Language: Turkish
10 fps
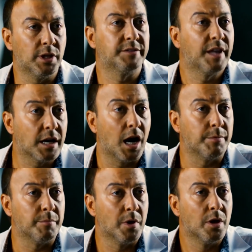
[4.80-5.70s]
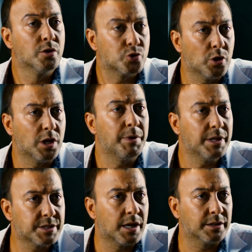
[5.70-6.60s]
değerinde olan tek abim.
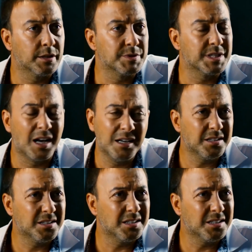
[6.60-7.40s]
Söyle beni çağırttırmışsın.